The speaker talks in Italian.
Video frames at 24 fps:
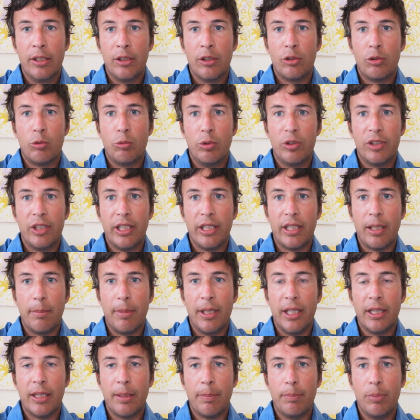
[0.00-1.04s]

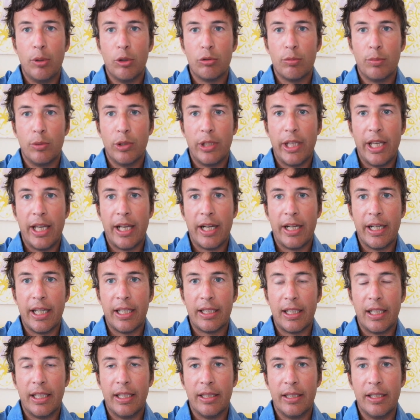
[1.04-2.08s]
squisitamente postmoderni
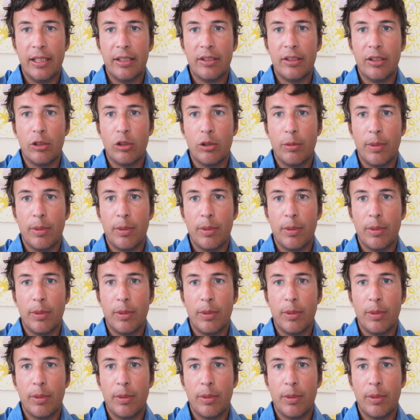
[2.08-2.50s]
atlantisti